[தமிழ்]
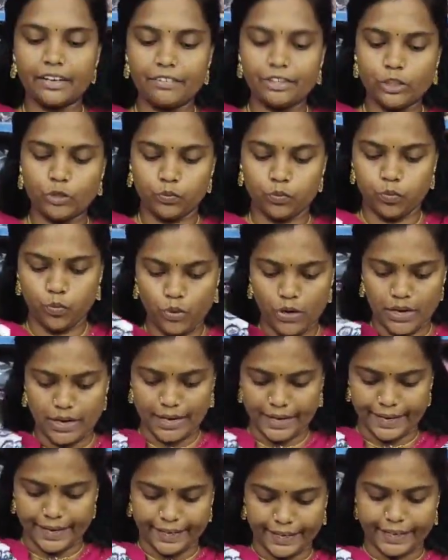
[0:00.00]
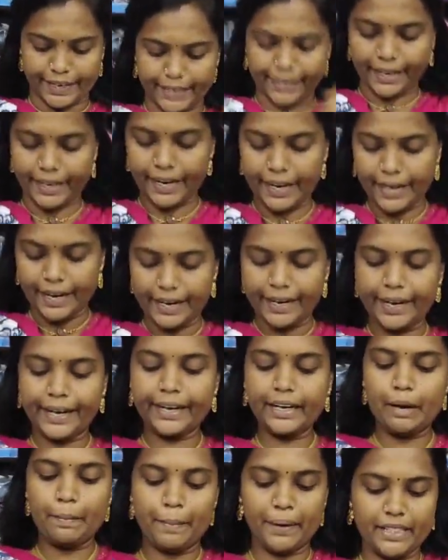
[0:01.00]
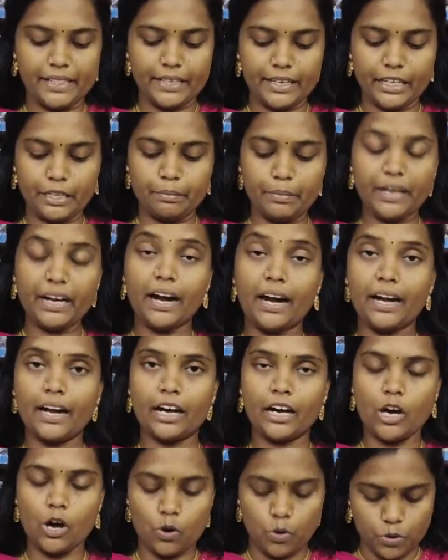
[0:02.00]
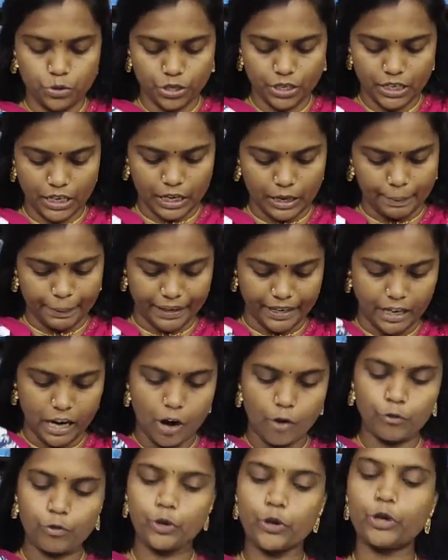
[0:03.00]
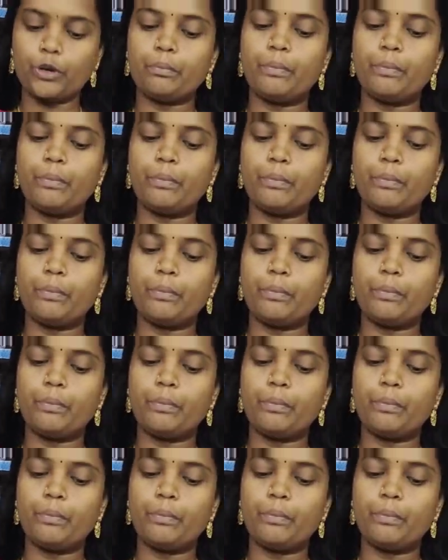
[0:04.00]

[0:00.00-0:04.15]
இருக்கு வித் ஃபுல் லைனிங் நெக்ல பாத்தீங்கன்னா இந்த மாதிரி அழகா கொடுத்துருக்காங்க பாருங்க அவ்வளோ